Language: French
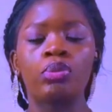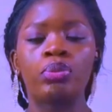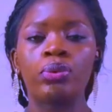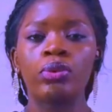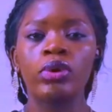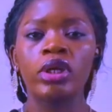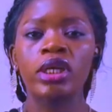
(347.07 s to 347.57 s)

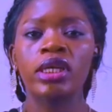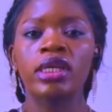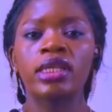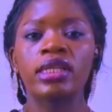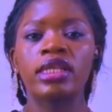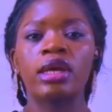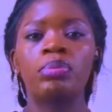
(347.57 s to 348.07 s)
puis
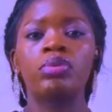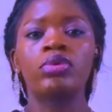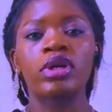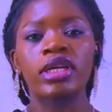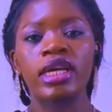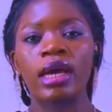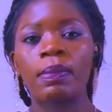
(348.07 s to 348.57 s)
ne plus
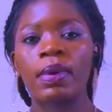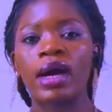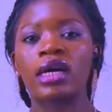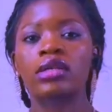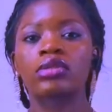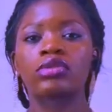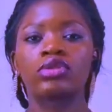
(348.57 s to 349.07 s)
rien
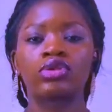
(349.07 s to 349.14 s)
prendre